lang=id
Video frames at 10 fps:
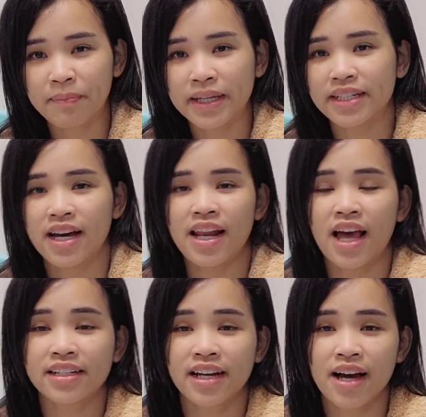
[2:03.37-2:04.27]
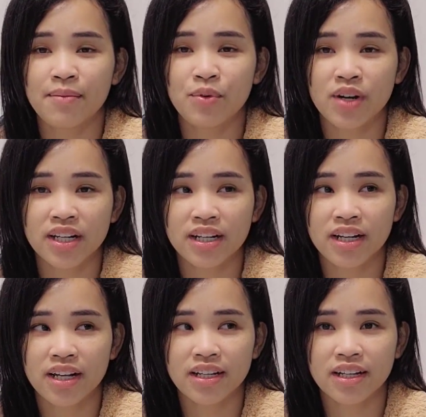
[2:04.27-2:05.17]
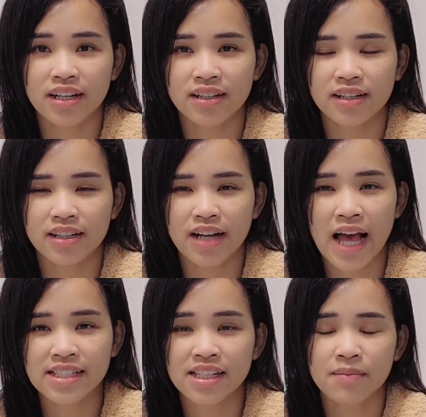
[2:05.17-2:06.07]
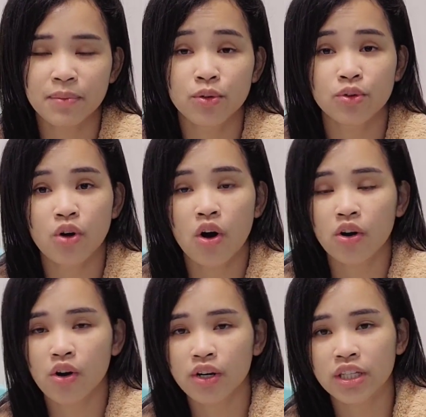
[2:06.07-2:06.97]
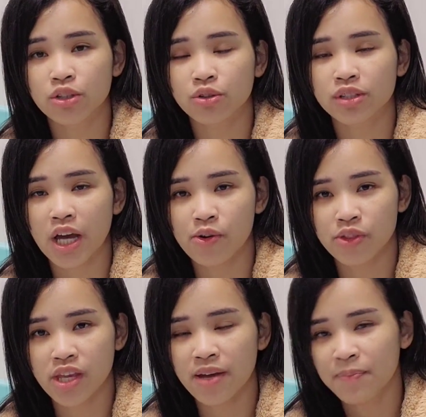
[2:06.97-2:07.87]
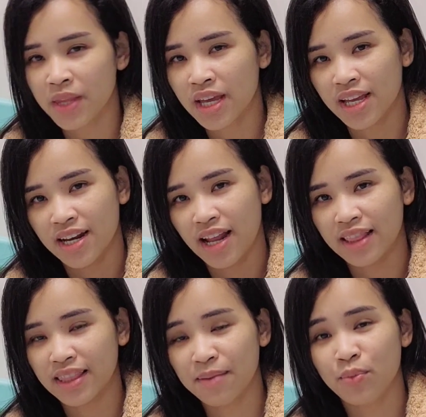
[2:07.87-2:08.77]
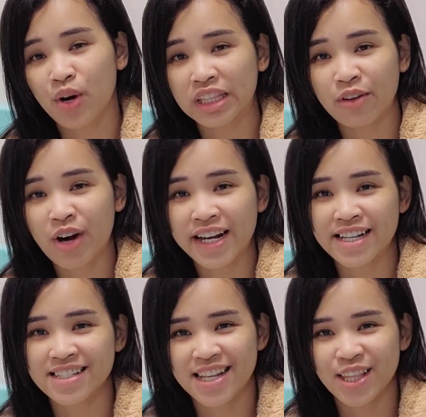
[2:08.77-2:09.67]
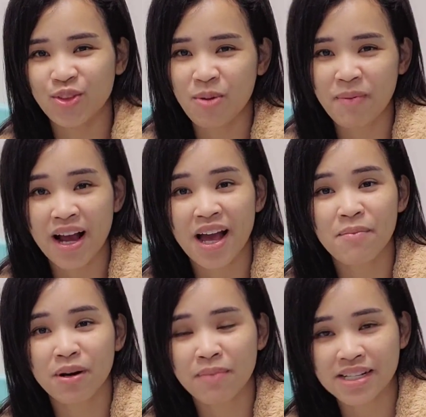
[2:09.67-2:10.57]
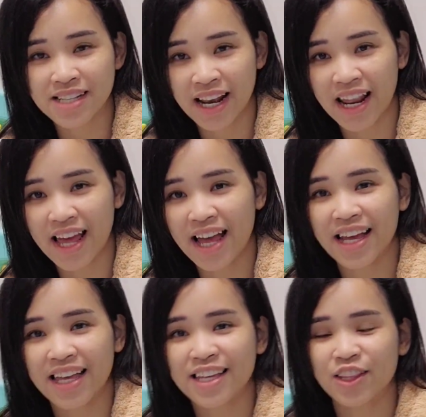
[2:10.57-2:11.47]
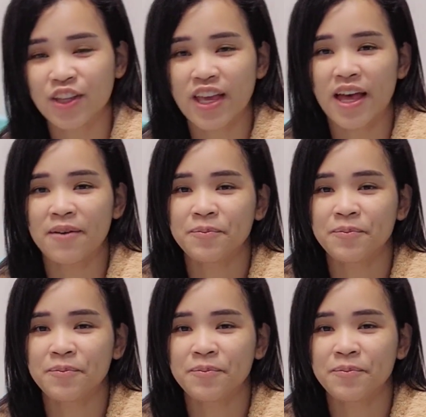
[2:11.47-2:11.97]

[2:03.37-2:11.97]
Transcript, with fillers: Padahal anak kamu kan uh, asli penduduk Hong Kong gitu. Takutnya nanti buat warisan itu apa nggak bermasalah kayak gitu ya.